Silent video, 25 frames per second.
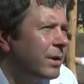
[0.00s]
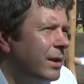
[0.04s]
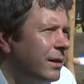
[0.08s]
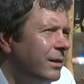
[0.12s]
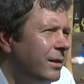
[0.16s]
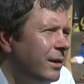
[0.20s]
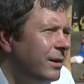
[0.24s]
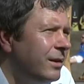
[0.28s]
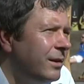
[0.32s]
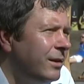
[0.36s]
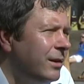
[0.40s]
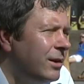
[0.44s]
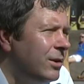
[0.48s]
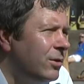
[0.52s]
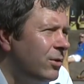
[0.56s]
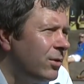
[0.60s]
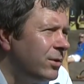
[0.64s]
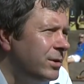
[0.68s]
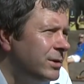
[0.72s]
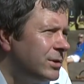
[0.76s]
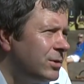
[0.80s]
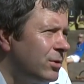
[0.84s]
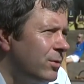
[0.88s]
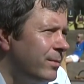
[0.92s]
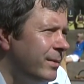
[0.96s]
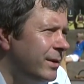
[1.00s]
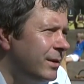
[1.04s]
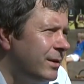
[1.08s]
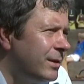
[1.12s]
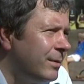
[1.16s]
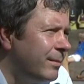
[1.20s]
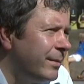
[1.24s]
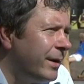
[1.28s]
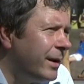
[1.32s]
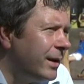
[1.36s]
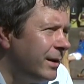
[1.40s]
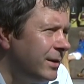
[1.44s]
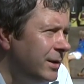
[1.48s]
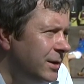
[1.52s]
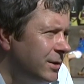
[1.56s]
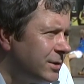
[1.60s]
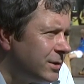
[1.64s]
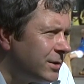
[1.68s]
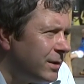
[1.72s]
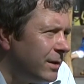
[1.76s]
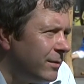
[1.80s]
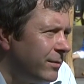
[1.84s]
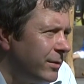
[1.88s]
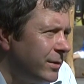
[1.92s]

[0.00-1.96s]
Katarynki to instrumenty mechaniczne,